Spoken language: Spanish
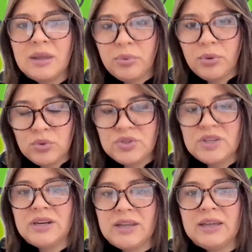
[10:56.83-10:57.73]
de
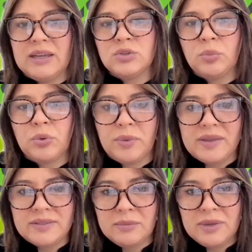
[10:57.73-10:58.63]
producir eh, su
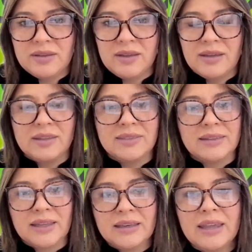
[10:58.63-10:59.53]
propia semilla y
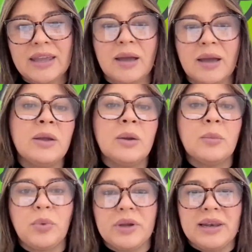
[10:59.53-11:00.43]
esta técnica
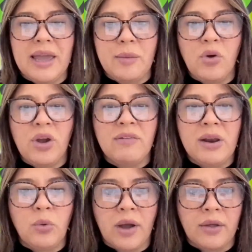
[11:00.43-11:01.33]
pues la hemos
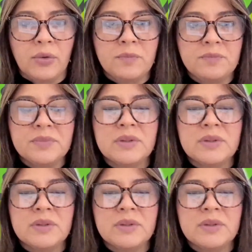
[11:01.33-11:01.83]
evaluado